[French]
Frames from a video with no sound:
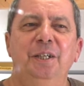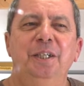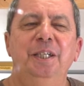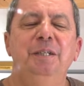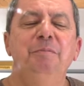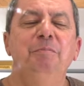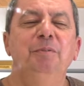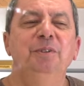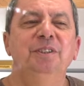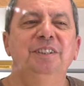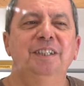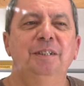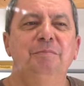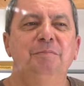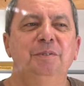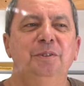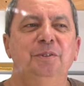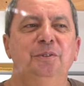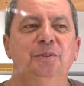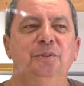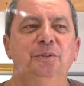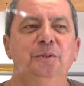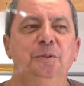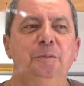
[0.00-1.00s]
il me
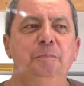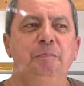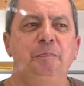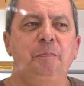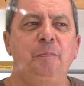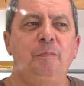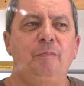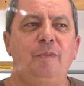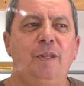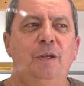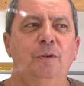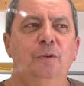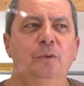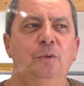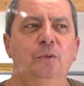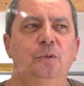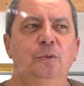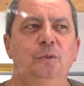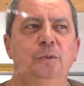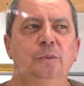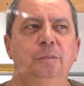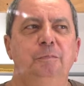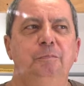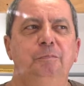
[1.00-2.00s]
semble que,
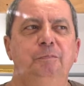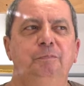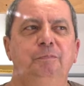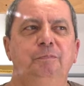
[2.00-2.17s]
euh,